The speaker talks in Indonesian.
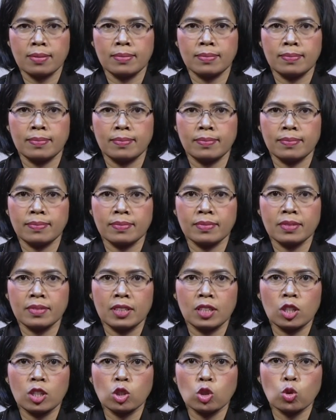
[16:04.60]
supaya
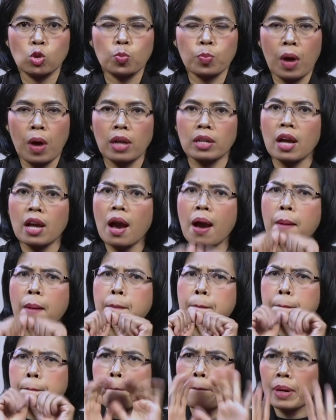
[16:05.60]
berkat yang mengalir
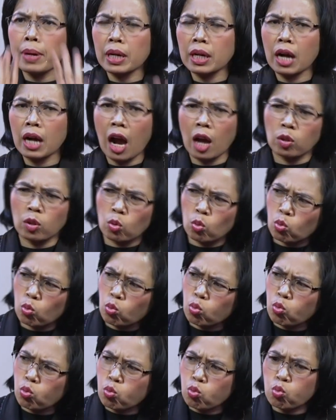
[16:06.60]
adalah berkat dari sorga,